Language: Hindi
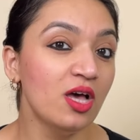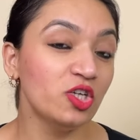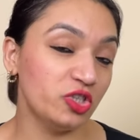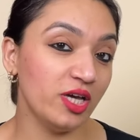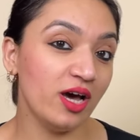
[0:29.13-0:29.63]

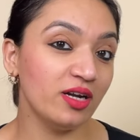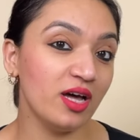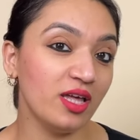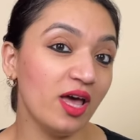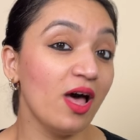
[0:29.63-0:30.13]
शेयर
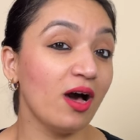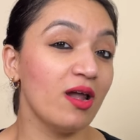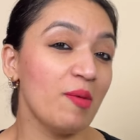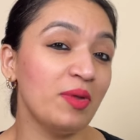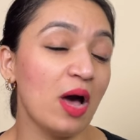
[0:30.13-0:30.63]
करिए अगर
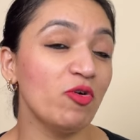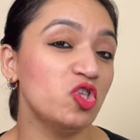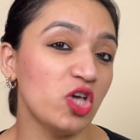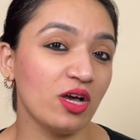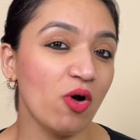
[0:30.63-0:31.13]
आपने अब वो
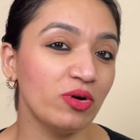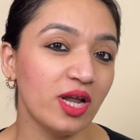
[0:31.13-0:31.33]
चेकआउट